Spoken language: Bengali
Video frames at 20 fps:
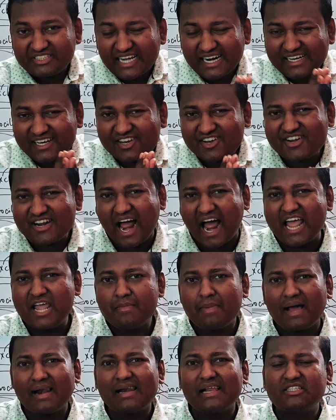যে
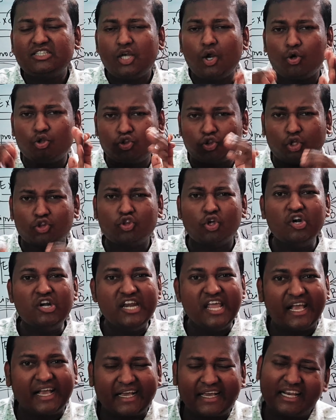ট্রাইবালরা ছিল অত্যন্ত
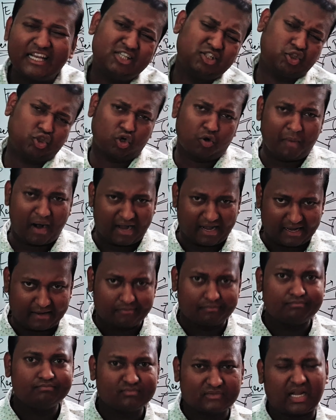নিকৃষ্ট মানে
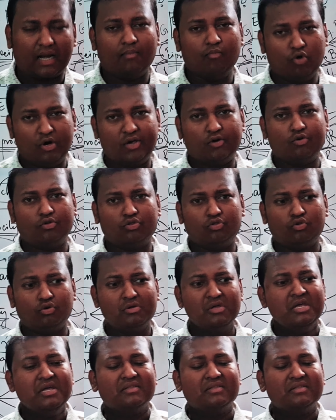তারা মনে করত